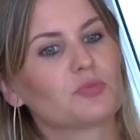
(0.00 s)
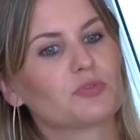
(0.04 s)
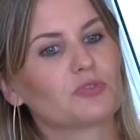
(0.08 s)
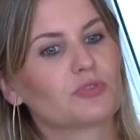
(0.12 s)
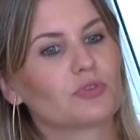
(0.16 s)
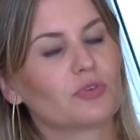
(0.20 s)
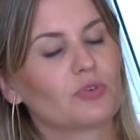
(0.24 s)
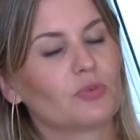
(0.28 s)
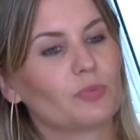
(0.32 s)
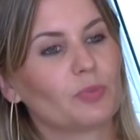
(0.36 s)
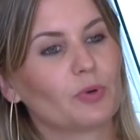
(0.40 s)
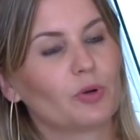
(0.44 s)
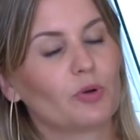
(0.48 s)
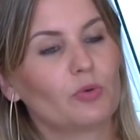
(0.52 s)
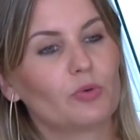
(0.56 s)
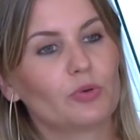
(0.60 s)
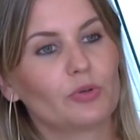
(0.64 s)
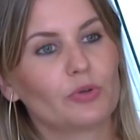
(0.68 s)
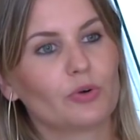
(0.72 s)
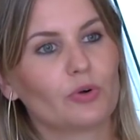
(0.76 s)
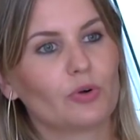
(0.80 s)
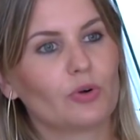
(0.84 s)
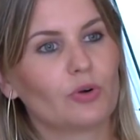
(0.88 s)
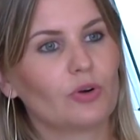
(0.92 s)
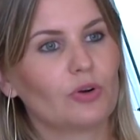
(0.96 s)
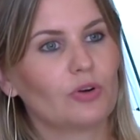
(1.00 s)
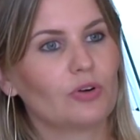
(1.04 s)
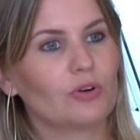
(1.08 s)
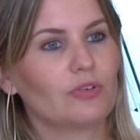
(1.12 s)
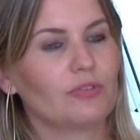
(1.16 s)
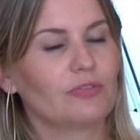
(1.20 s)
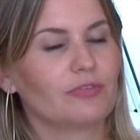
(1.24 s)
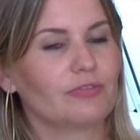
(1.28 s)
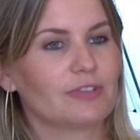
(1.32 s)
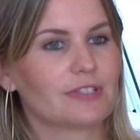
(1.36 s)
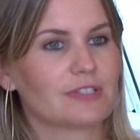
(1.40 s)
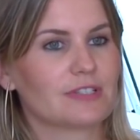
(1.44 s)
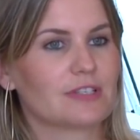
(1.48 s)
buscou,
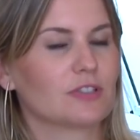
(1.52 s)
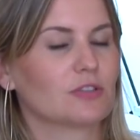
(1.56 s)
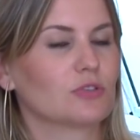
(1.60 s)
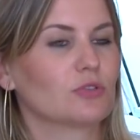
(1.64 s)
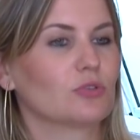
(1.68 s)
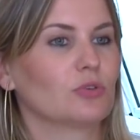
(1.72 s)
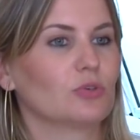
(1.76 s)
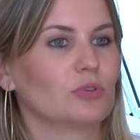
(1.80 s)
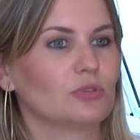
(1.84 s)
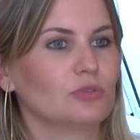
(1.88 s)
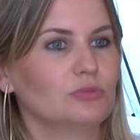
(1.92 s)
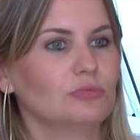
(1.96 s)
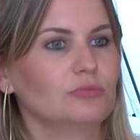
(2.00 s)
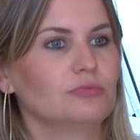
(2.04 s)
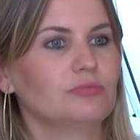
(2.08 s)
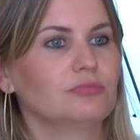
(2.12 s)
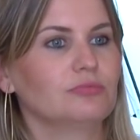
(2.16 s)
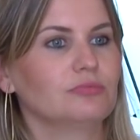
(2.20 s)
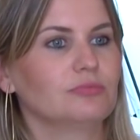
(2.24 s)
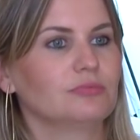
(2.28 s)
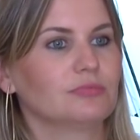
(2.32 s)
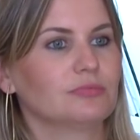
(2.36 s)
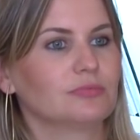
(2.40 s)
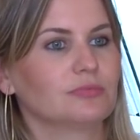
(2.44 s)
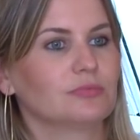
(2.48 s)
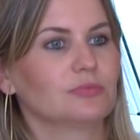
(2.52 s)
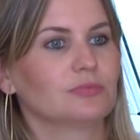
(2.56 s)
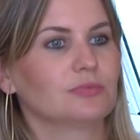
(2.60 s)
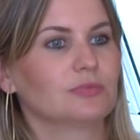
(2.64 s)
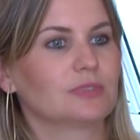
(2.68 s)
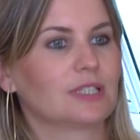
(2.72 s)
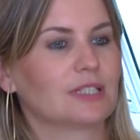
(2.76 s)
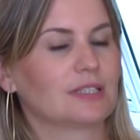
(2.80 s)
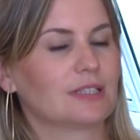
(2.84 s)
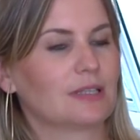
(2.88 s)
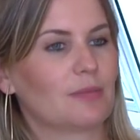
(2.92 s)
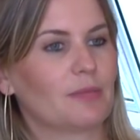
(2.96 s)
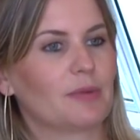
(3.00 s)
procurou fazer todo um, um
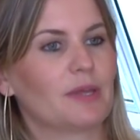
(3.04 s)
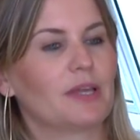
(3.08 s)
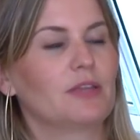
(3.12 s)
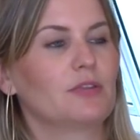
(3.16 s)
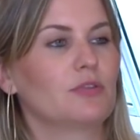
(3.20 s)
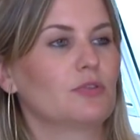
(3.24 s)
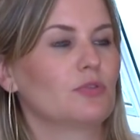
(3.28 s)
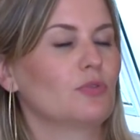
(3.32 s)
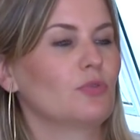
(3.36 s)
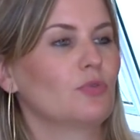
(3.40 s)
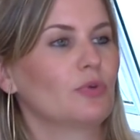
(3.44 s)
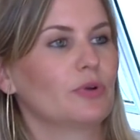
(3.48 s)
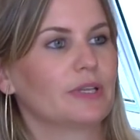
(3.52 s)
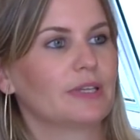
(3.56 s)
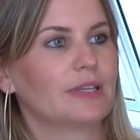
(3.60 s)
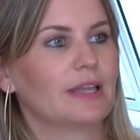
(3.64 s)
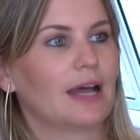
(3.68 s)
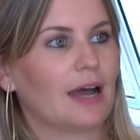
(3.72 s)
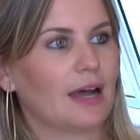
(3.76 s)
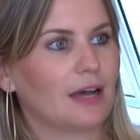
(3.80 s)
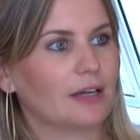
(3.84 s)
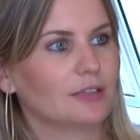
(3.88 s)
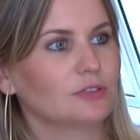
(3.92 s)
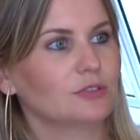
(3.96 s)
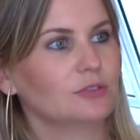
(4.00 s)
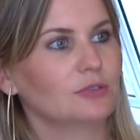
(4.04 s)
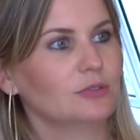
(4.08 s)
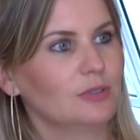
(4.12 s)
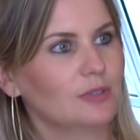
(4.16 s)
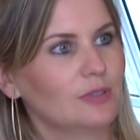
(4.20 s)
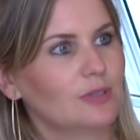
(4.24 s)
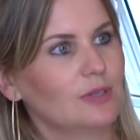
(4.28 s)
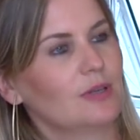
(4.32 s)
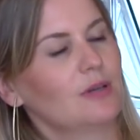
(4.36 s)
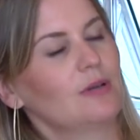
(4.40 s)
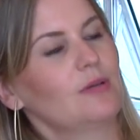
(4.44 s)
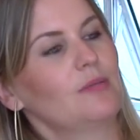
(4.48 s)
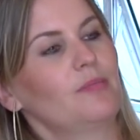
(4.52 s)
tratamento e um cuidado
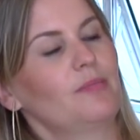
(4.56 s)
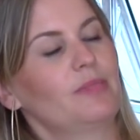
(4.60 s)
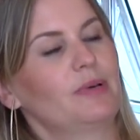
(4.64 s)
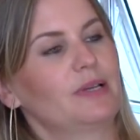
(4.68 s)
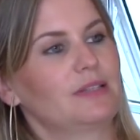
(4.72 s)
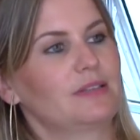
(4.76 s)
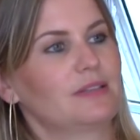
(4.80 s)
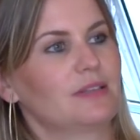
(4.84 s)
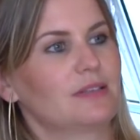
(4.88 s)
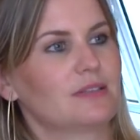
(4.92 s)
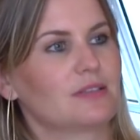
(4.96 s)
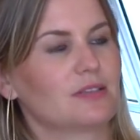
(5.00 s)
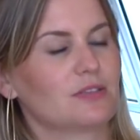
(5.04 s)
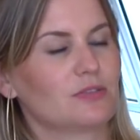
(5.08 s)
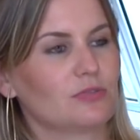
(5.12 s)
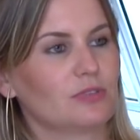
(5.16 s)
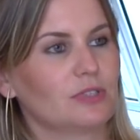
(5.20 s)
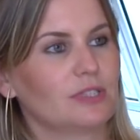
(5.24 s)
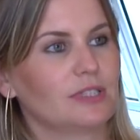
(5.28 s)
para ter essas